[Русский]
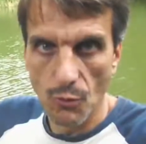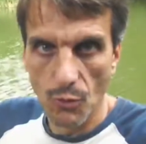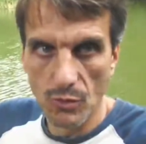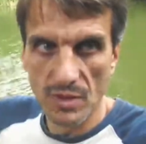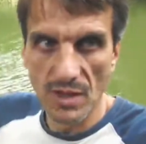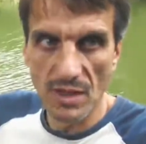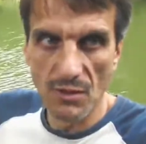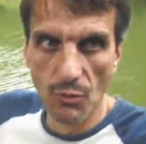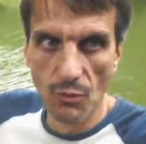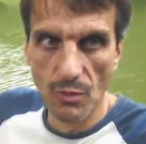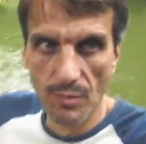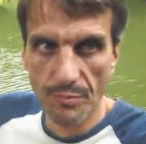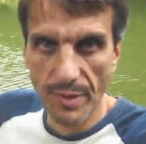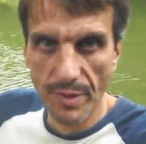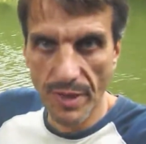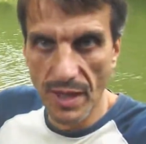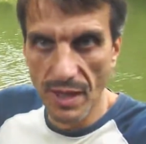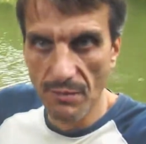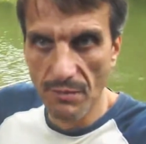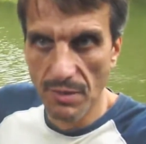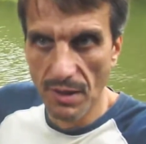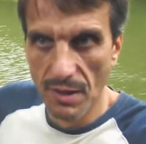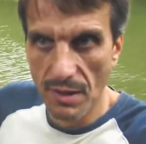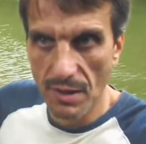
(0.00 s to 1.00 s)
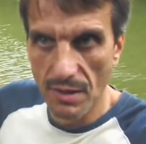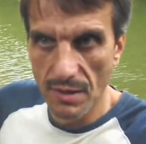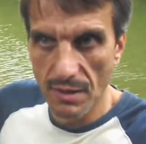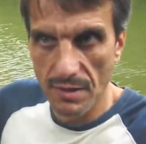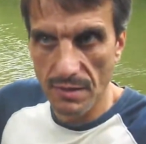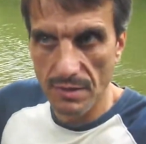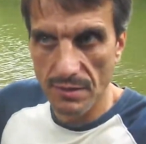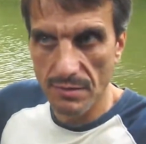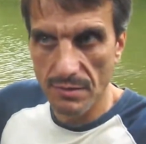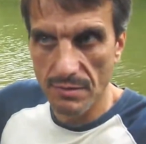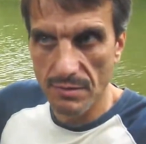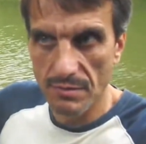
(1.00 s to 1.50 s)
о такой прибыли
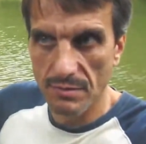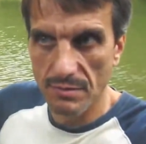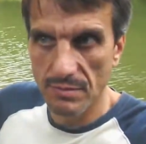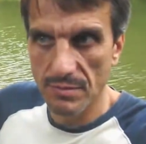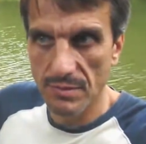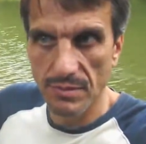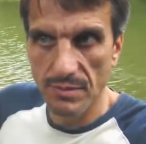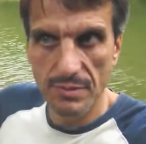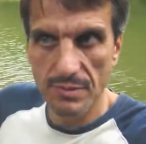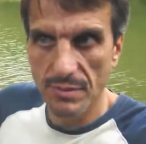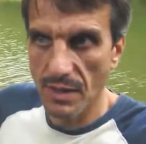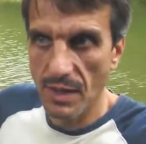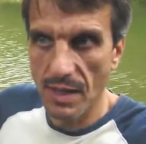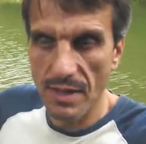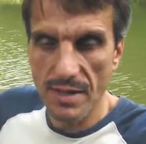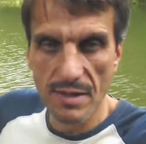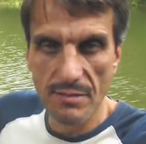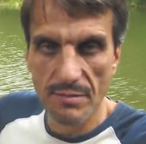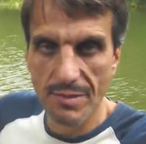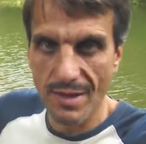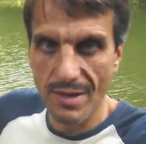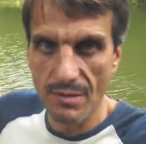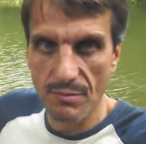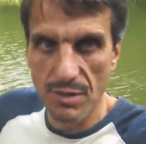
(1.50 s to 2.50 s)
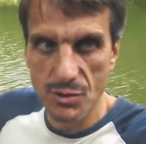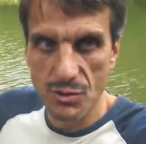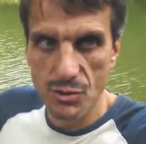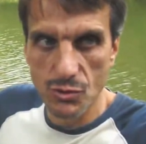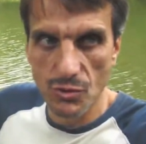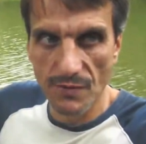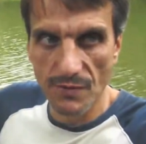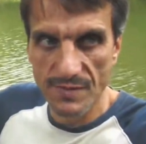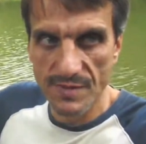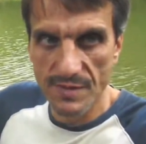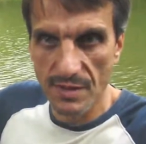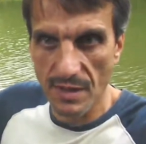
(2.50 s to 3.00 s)
они
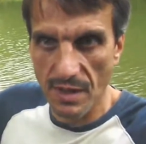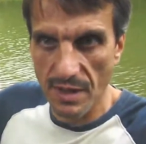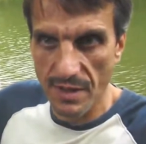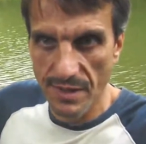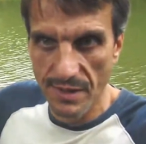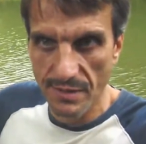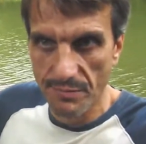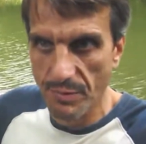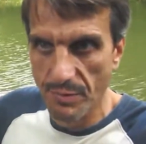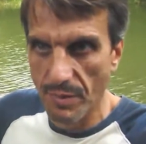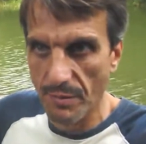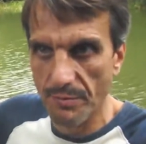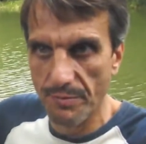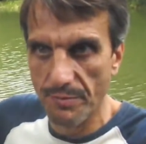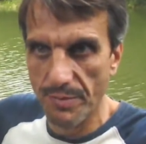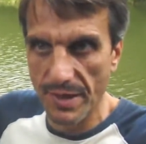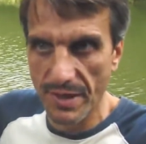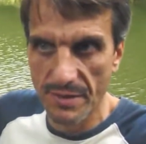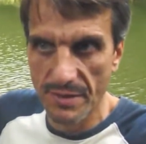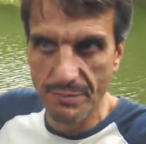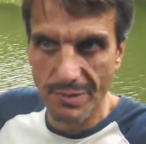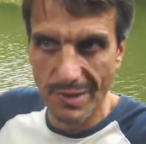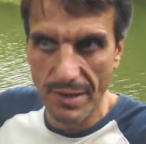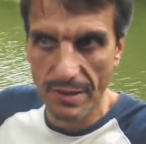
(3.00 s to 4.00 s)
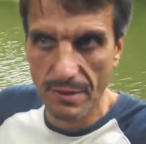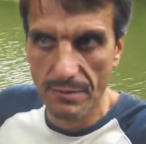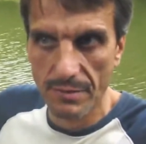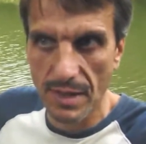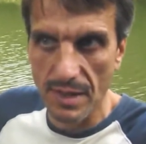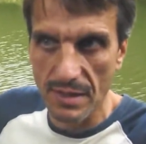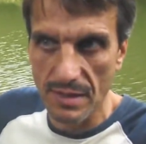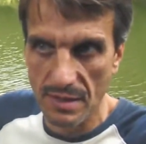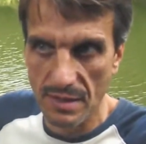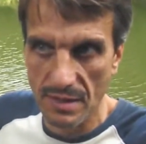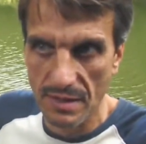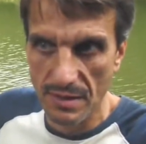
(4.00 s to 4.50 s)
барабашовцы, они
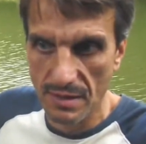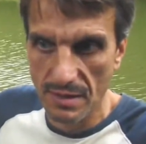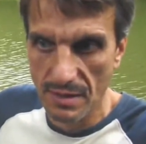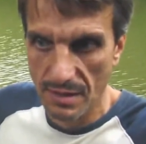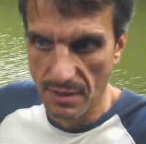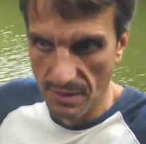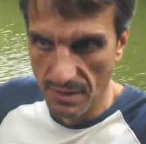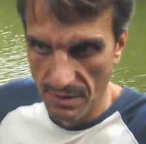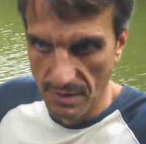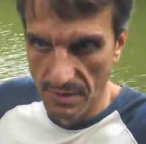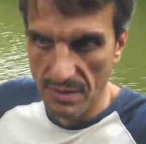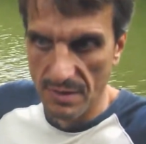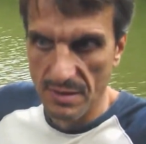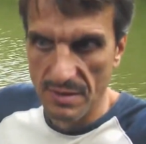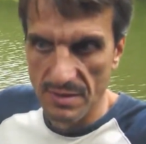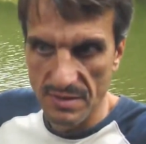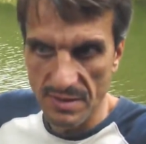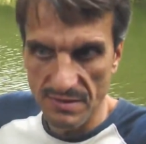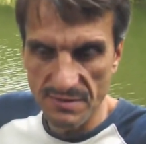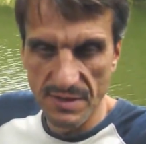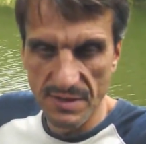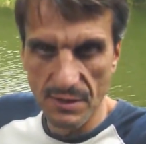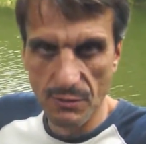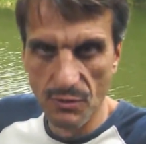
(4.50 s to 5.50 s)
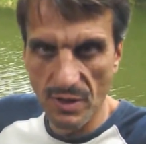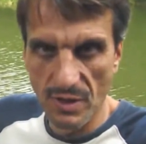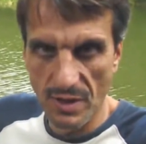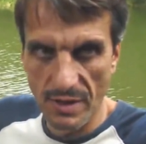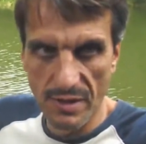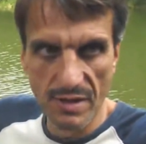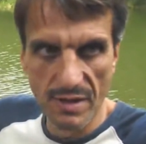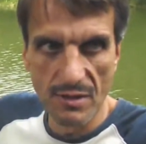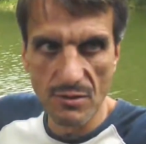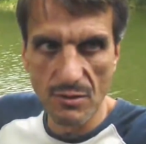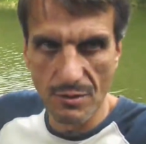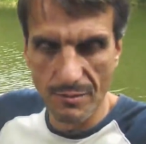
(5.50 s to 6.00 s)
предприниматели со всей
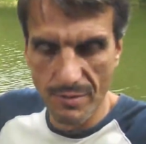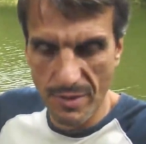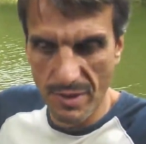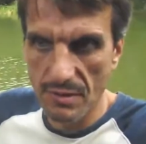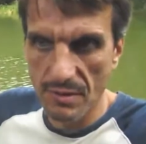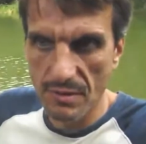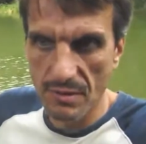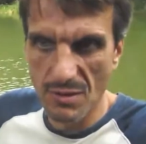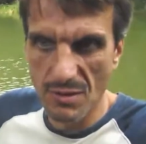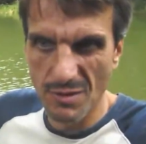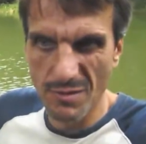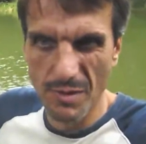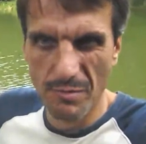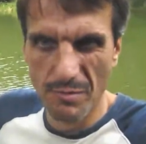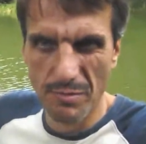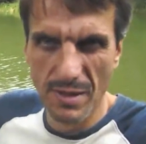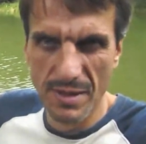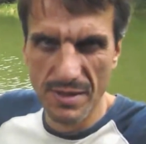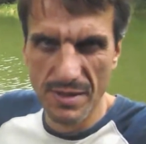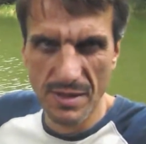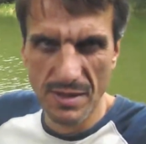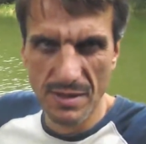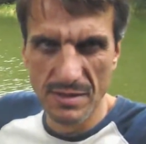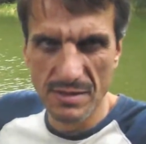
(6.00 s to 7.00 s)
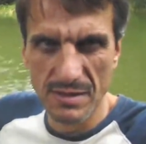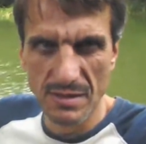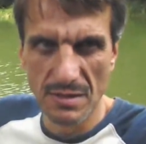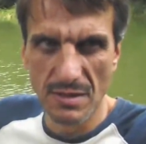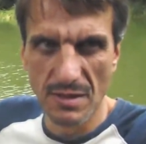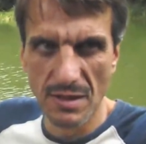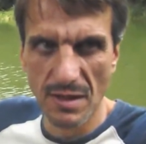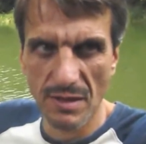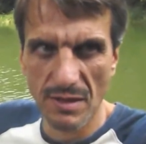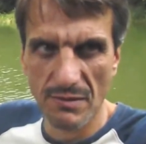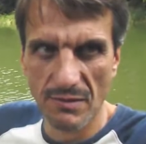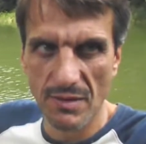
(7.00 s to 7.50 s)
Украины, кроме, кроме бандитских,
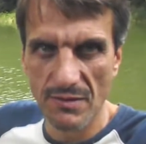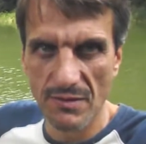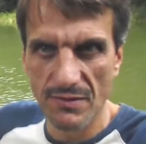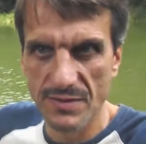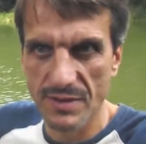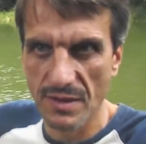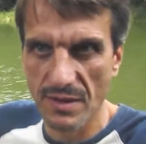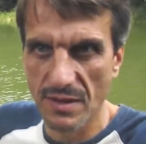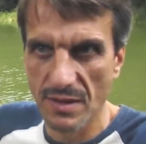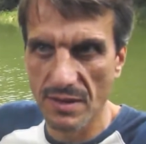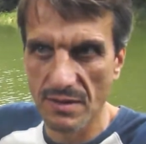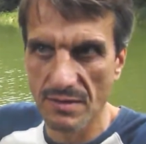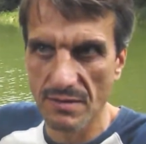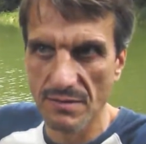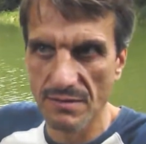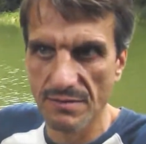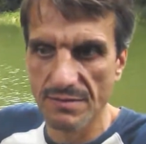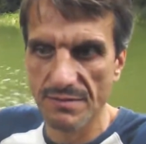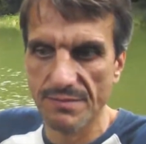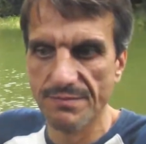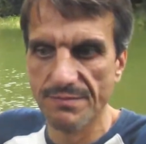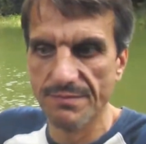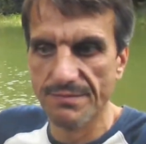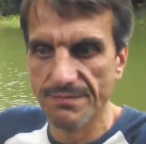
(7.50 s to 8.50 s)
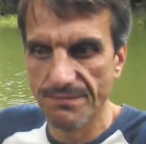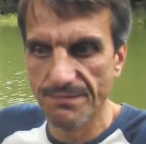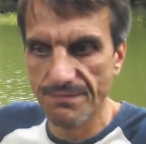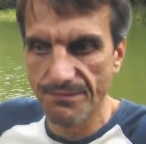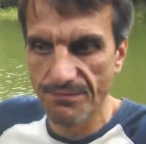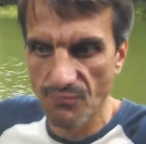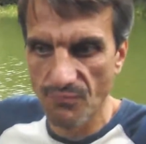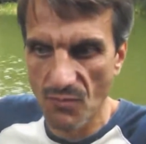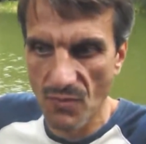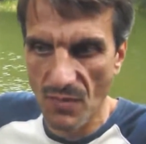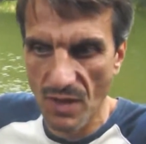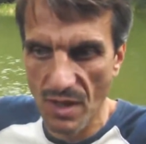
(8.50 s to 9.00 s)
левых всяких
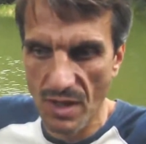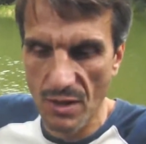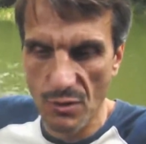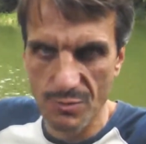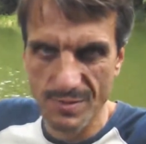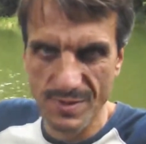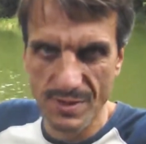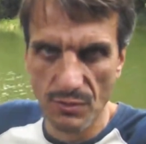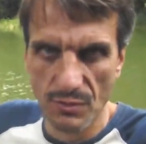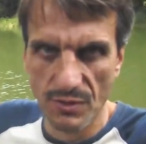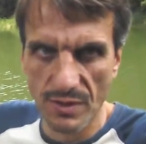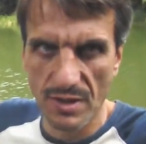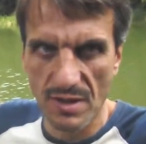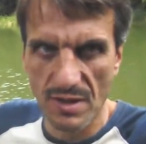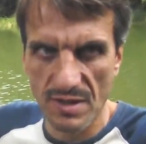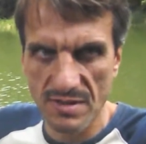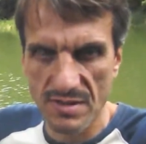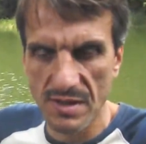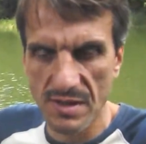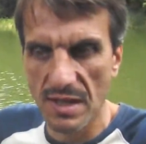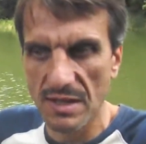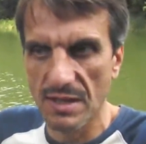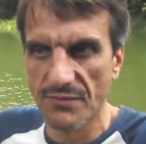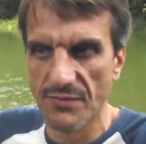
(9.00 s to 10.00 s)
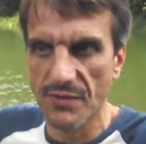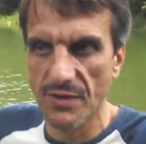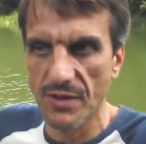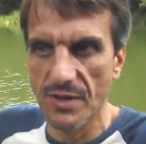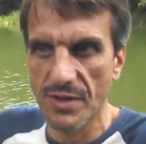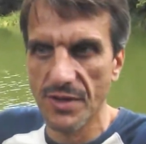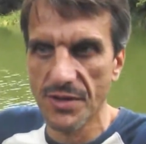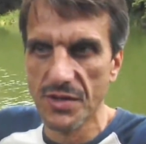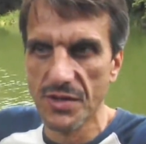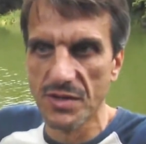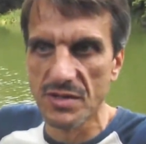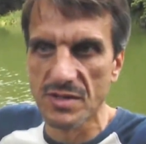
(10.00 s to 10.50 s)
коррупционных раскладов,
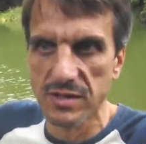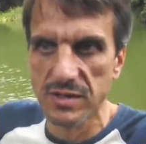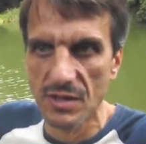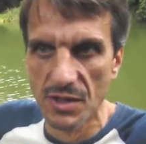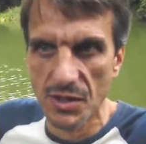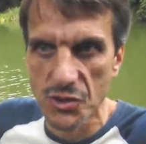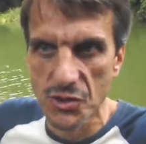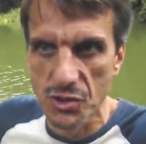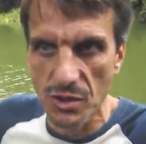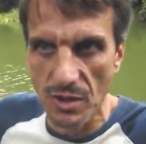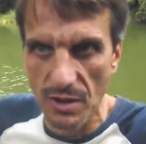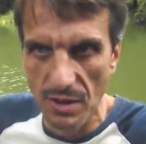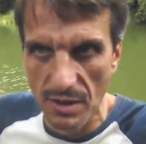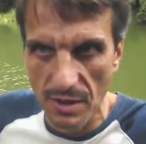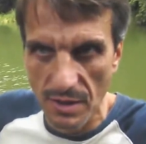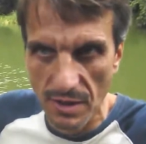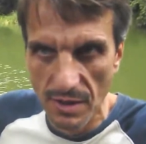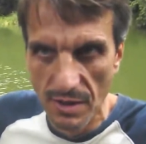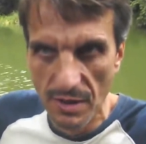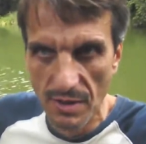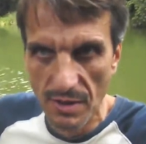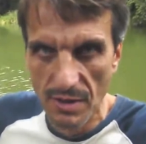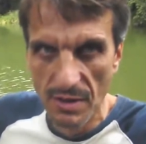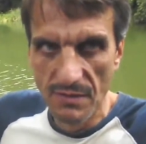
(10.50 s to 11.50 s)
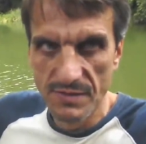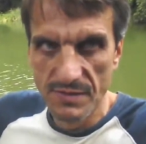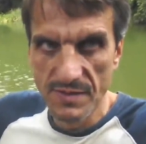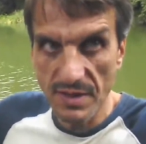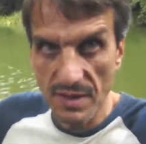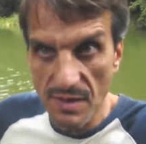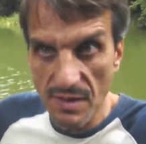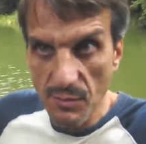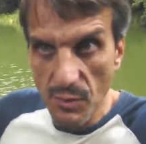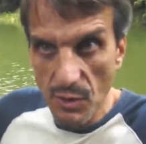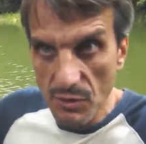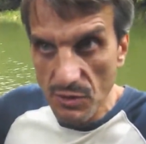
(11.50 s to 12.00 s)
и не слышали. Все
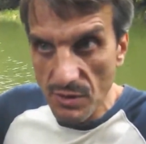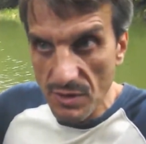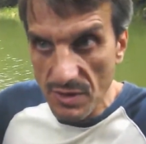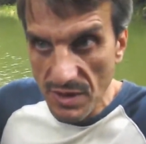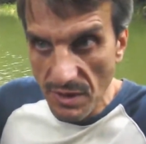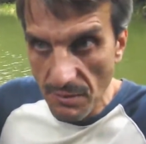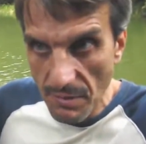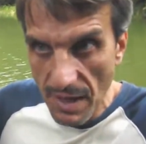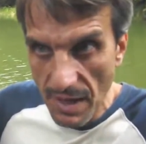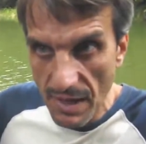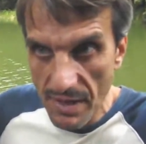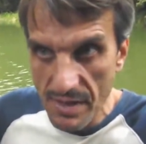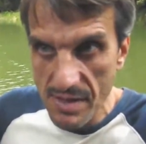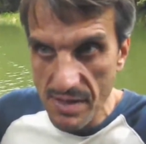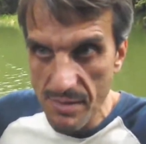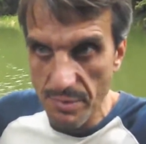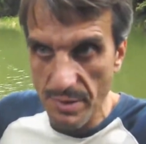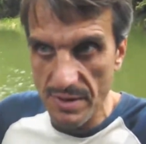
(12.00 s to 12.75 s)
работают на маленький